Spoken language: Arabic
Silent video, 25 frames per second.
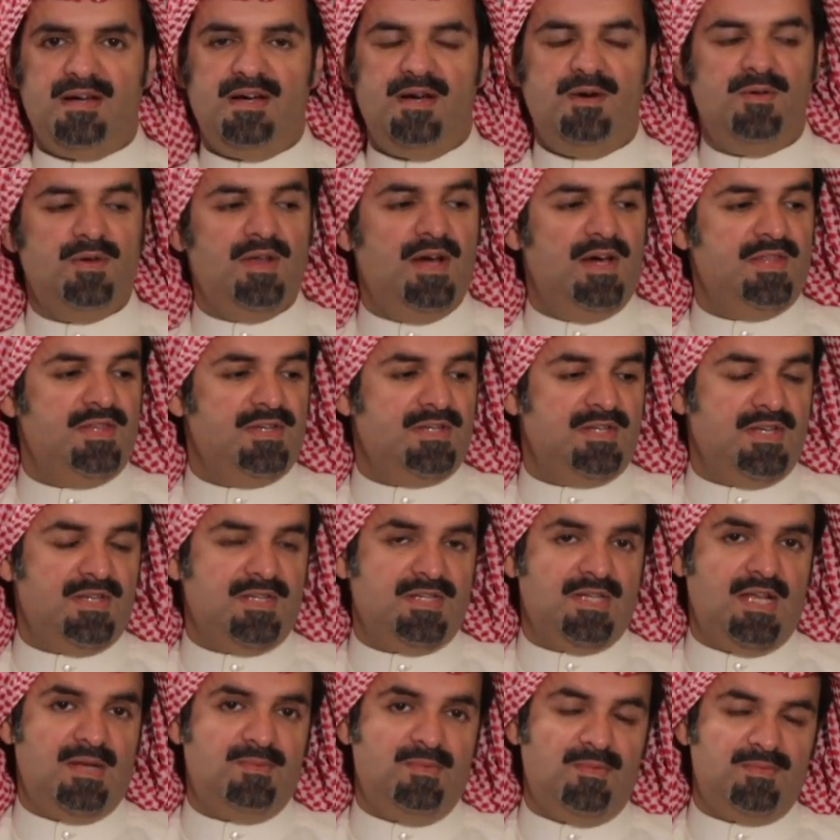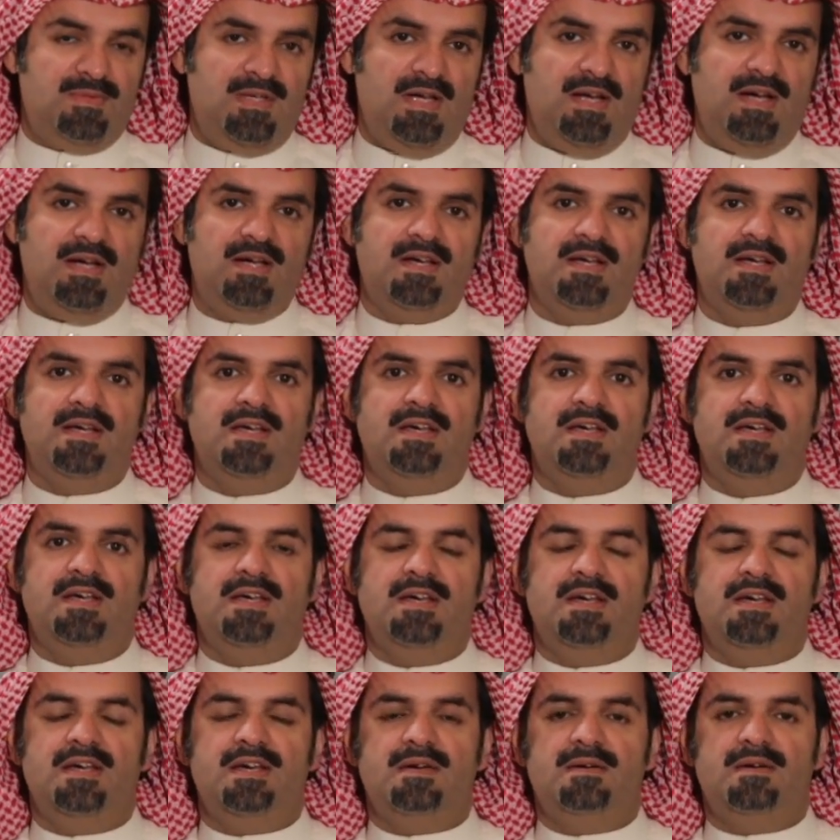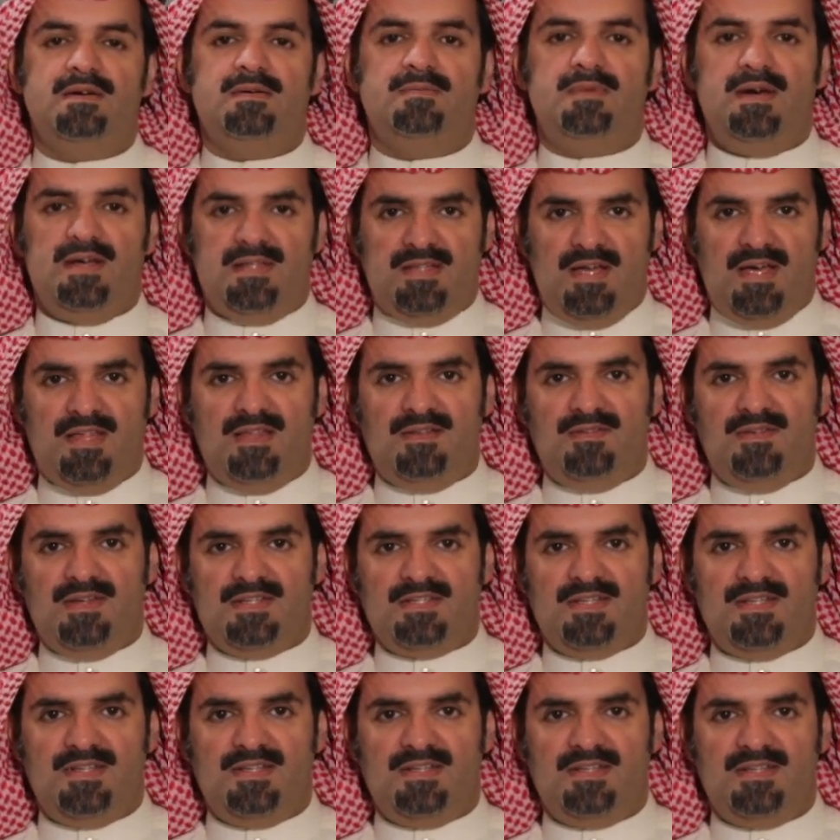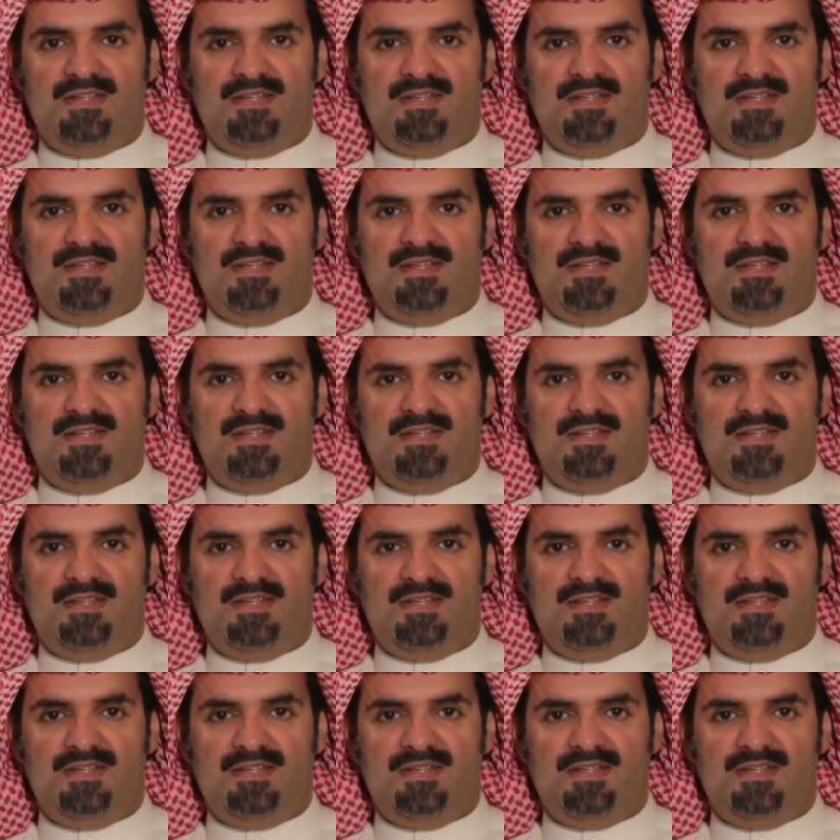حول هذه الشخصية الممتعة آه، بعد هذا الفاصل